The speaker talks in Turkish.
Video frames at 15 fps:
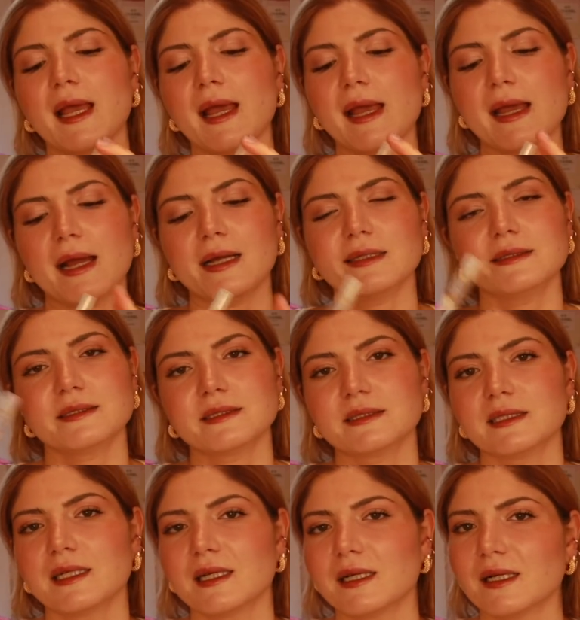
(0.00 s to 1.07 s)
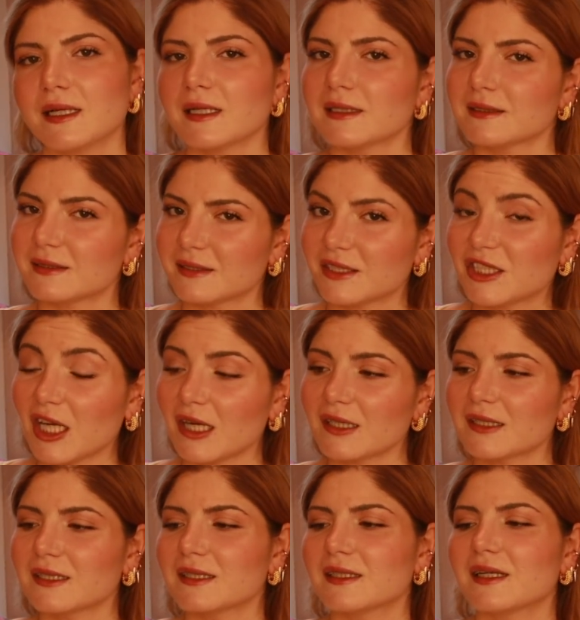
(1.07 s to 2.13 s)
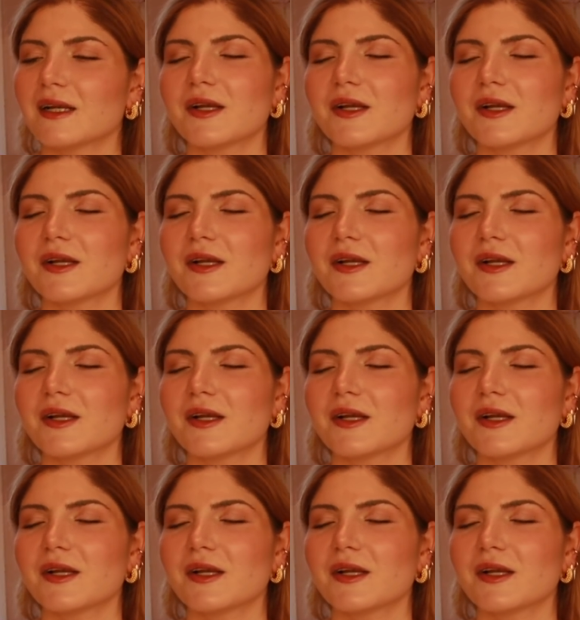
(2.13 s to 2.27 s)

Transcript: Eğer sıcak,